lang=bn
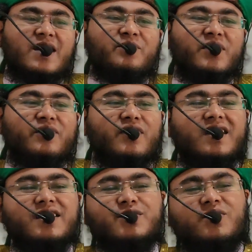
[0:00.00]
এই চাপের
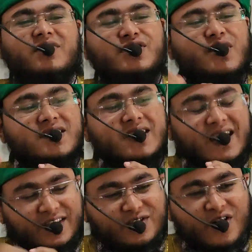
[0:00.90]
ফলে শক্তি
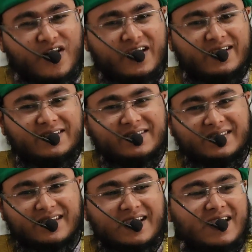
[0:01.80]
সঞ্চারিত হয়
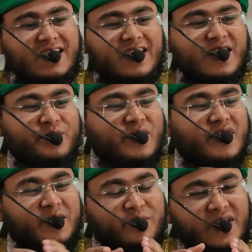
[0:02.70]

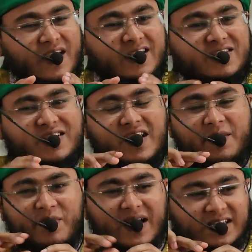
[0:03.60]
এরপর এই প্লেট
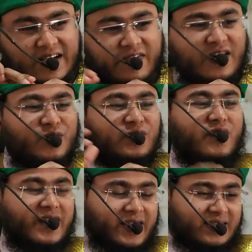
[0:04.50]
এই পাতটা ফাটল
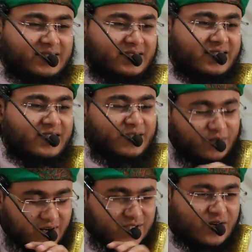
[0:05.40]
ধরে
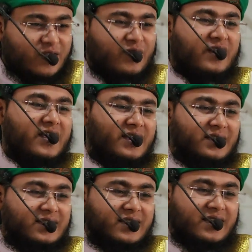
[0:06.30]
নড়াচড়া করে
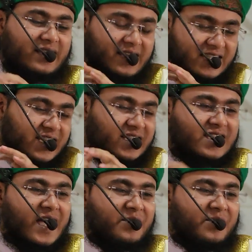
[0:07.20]
গ্যাসের